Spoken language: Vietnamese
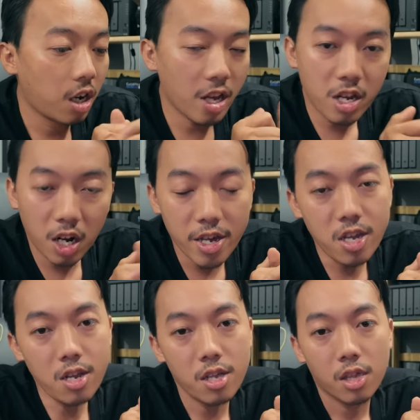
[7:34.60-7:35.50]
lấy
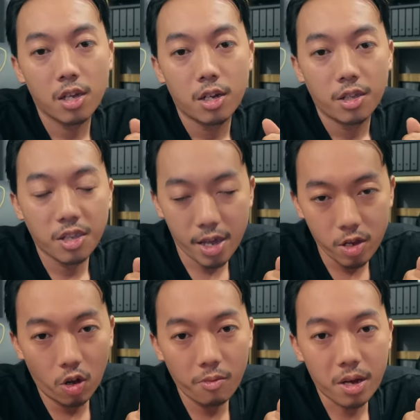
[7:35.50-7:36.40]
lấy nghe
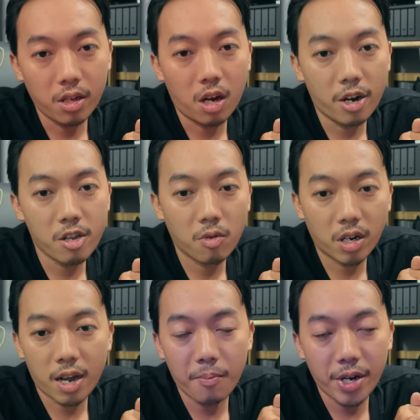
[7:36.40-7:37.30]
vô thì nó nói những
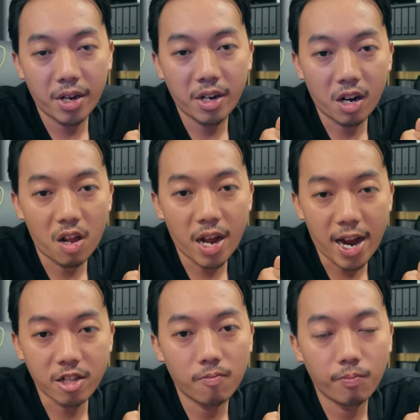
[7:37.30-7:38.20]
cái happen nó này nó
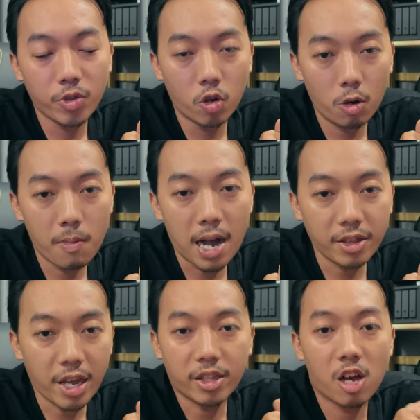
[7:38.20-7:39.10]
ai vô
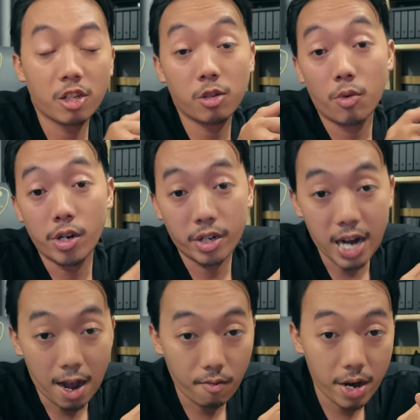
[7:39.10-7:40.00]
bán tẹt tơ cho mọi
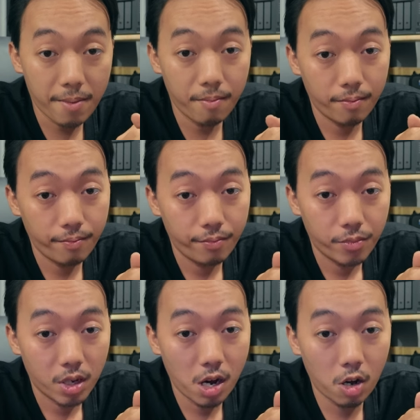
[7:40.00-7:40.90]
đạo web
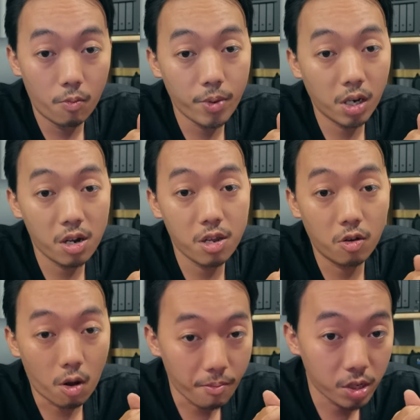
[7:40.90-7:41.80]
thì luôn mình đi
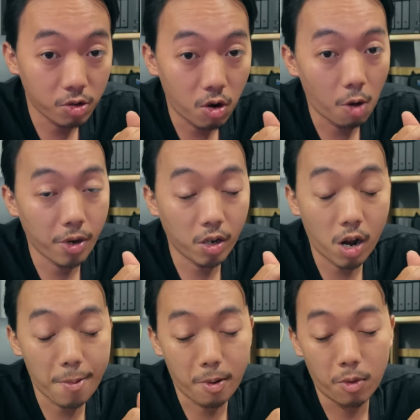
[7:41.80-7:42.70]
dương quạt mình chụp ngõ mình ấy
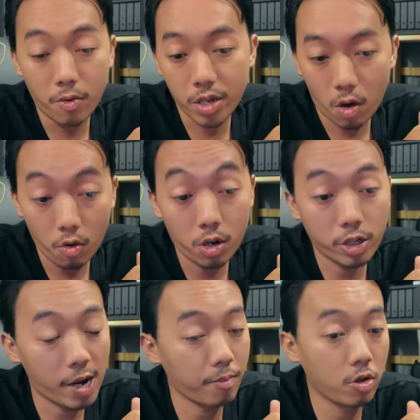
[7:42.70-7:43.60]
gọi mà mưa bị đâu quạt
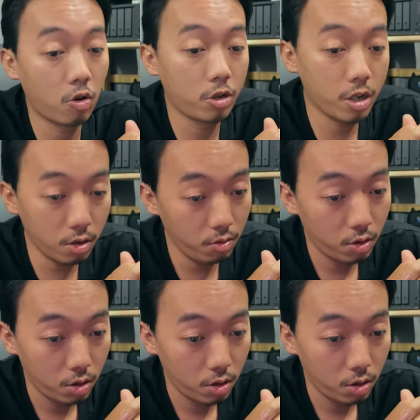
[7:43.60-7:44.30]
sập vô chiếm